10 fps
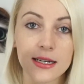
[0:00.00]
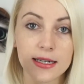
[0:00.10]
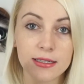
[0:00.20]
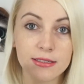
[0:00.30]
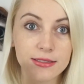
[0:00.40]

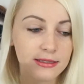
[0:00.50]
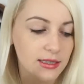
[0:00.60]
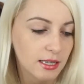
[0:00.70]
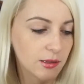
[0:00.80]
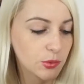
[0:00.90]
E,
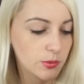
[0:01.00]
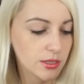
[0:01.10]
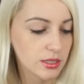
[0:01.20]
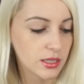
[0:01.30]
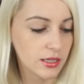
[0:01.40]
taka
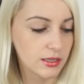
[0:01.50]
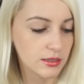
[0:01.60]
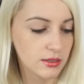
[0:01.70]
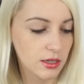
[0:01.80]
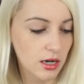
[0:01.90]
próbeczka
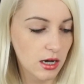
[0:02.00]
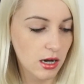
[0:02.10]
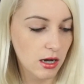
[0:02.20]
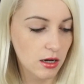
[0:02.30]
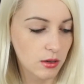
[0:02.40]
e,
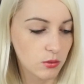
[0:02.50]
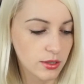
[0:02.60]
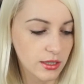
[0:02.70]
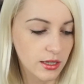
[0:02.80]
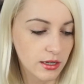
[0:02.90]

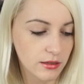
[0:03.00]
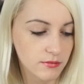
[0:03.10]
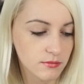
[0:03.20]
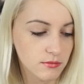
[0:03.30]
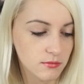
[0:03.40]
Auriga
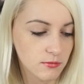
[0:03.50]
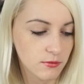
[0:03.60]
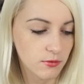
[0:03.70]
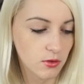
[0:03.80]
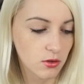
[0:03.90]

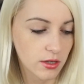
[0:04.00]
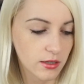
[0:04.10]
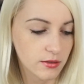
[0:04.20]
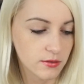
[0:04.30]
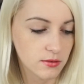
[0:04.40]

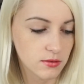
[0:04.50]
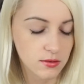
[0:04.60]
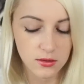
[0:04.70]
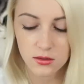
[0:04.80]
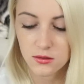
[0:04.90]
Flora
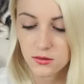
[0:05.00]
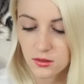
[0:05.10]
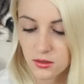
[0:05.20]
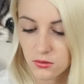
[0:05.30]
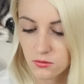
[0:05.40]
C
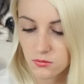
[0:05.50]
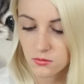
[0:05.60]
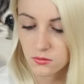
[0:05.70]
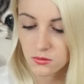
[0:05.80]
Serum